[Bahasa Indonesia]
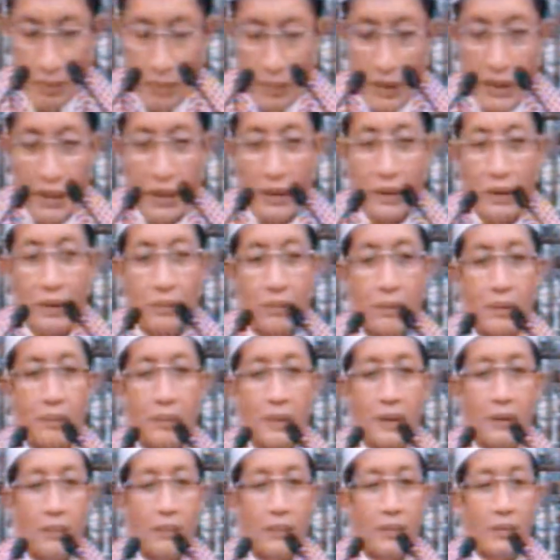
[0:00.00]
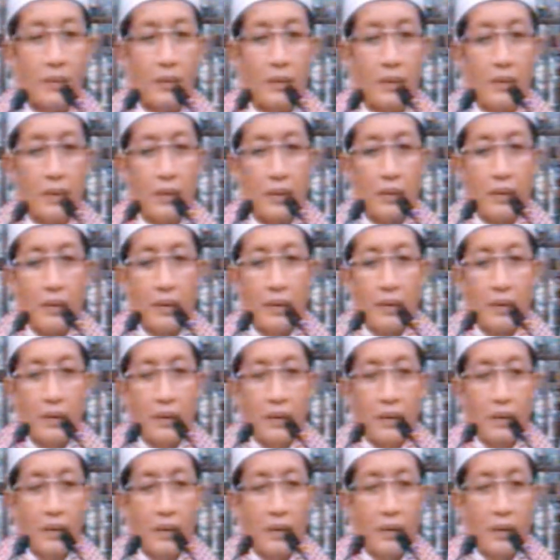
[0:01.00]
Begitu Bapak.
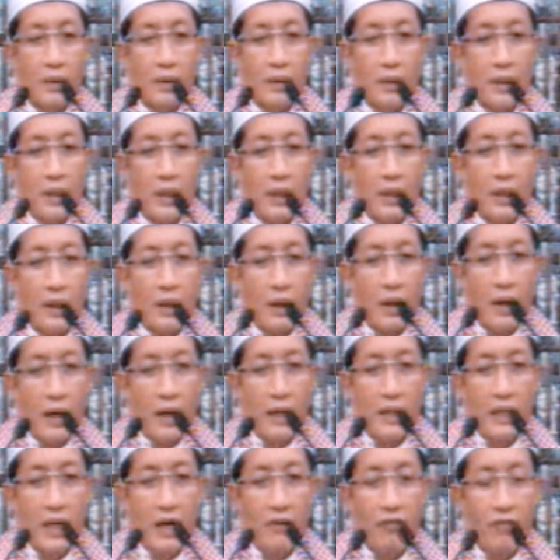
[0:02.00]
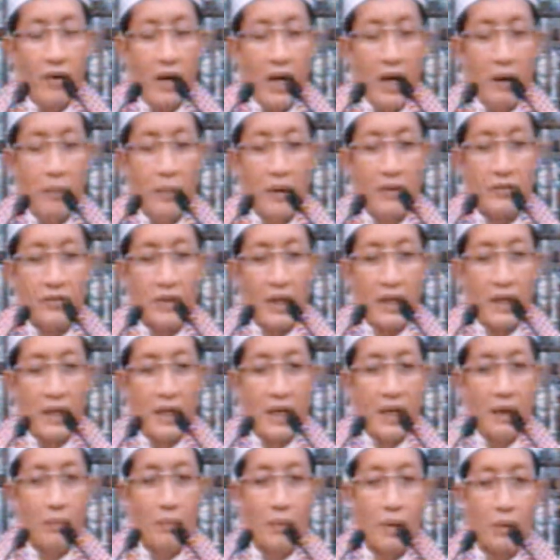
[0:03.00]
Nah, kada aflahaman
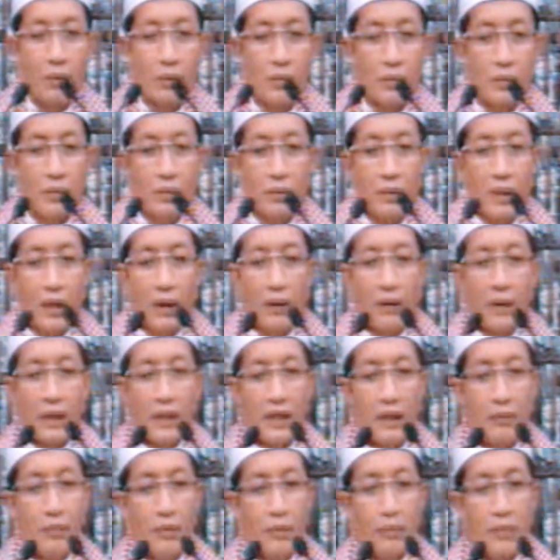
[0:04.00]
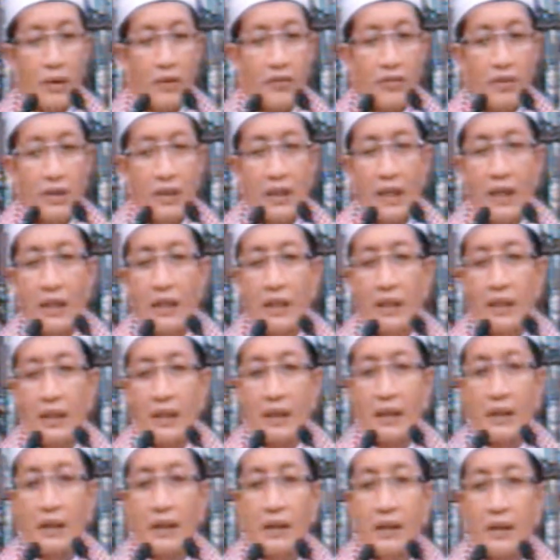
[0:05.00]
zaka beruntunglah orang yang membersihkan
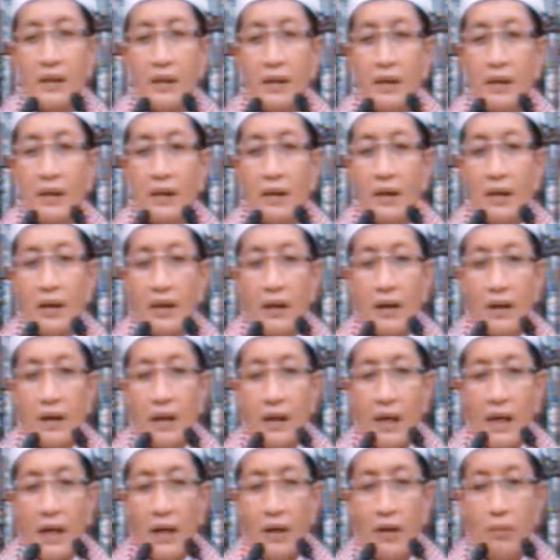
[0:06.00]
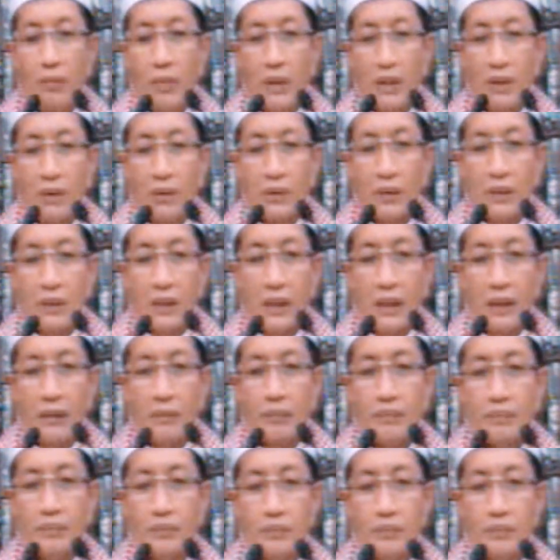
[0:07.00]
diri. Lalu berikutnya